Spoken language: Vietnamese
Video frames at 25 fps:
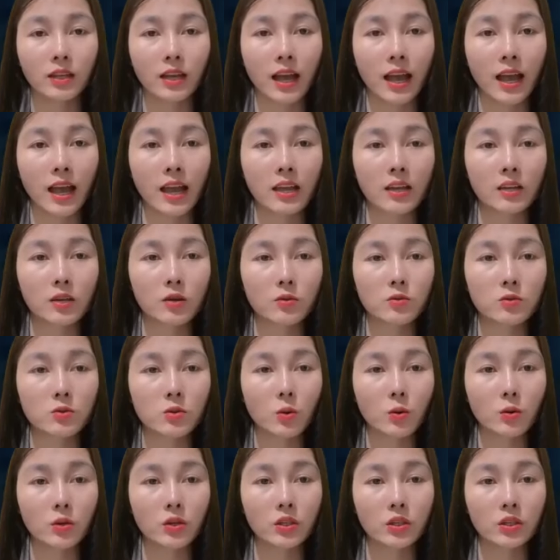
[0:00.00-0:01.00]
Tuấn im lặng,
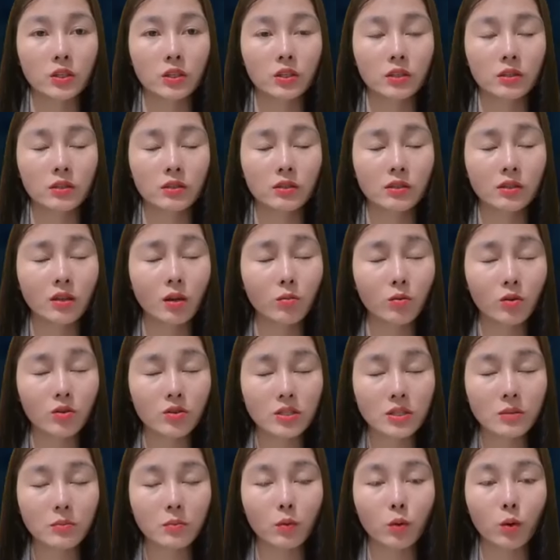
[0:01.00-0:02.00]
Thông không
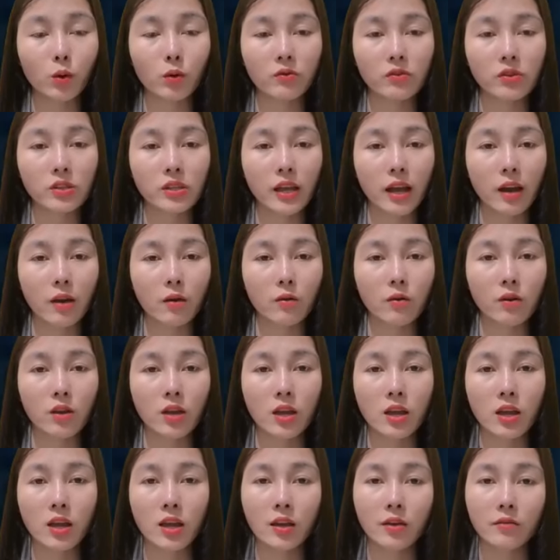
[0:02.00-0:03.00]
chịu nổi sự úp mở
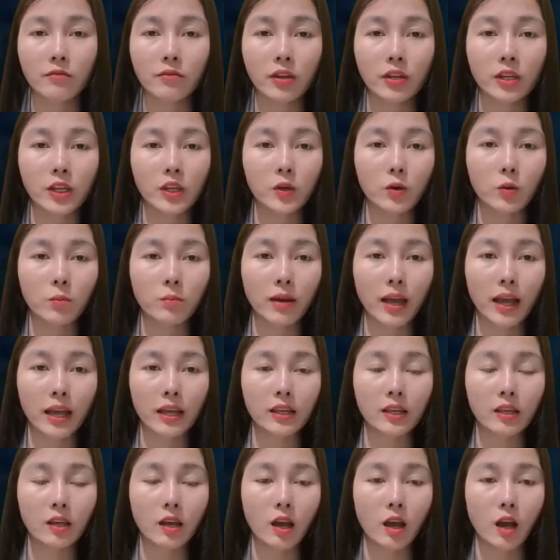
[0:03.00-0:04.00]
nên bèn
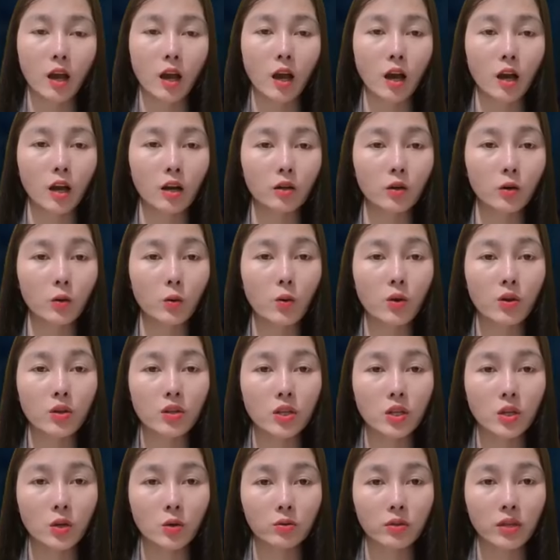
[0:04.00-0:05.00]
hỏi thằng bạn.
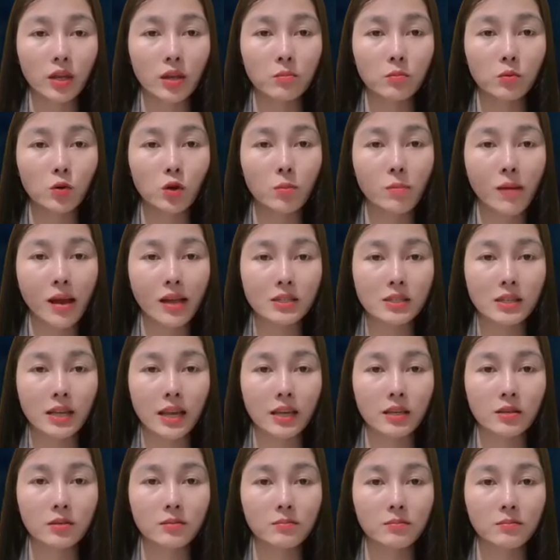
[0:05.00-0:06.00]
Rốt cuộc là
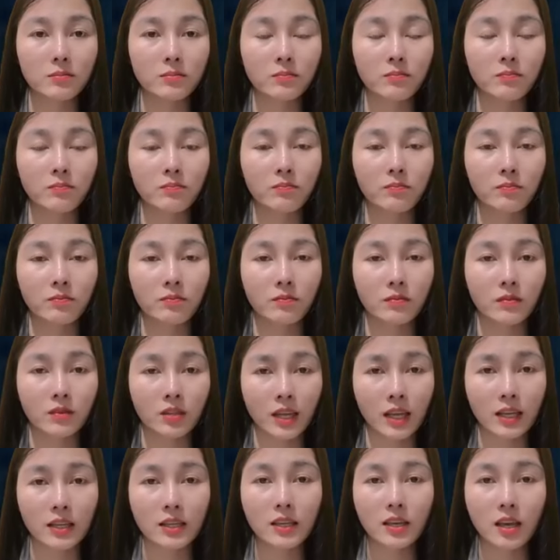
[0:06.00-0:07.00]
có chuyện gì?
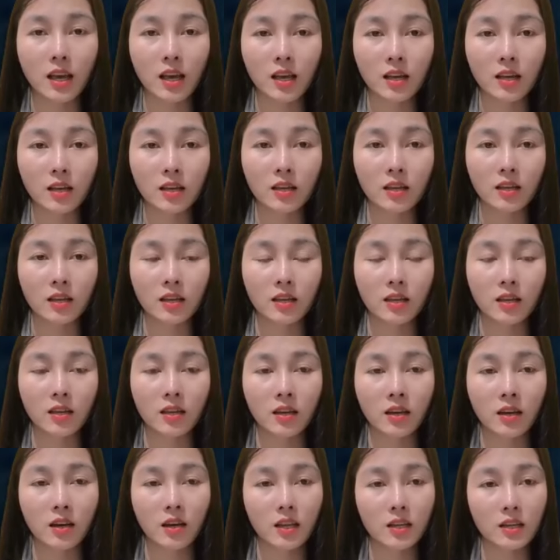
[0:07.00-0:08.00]
Ông có nói toẹt
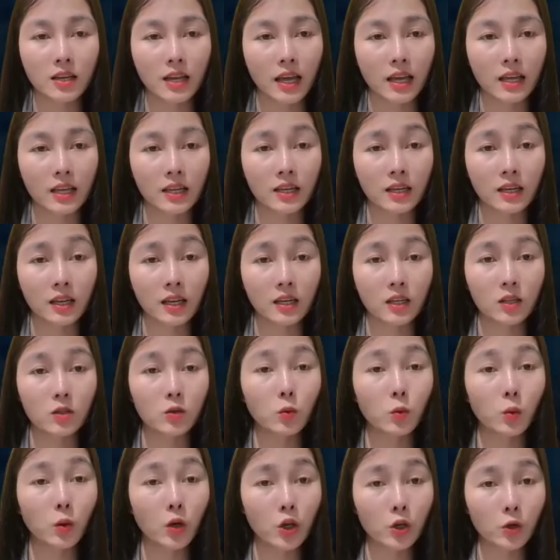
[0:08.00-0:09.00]
ra đi, làm
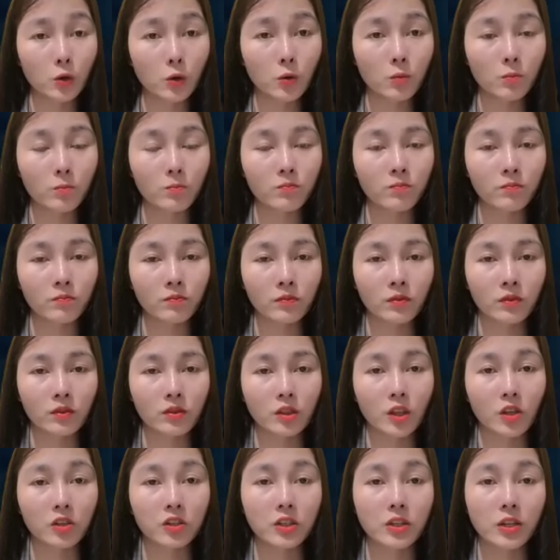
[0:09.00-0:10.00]
gì mà cứ úp úp
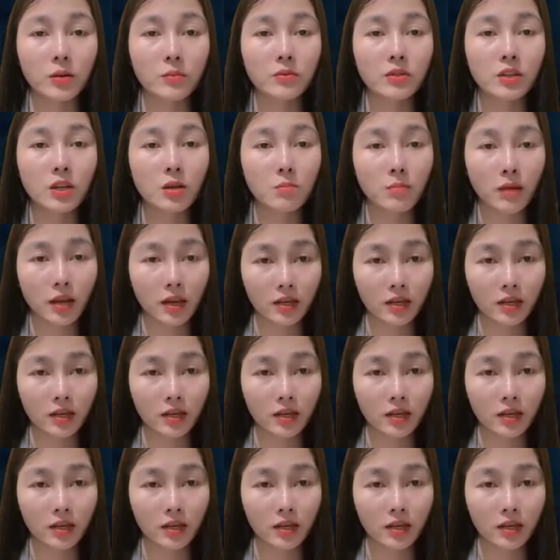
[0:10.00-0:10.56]
mở mở thế?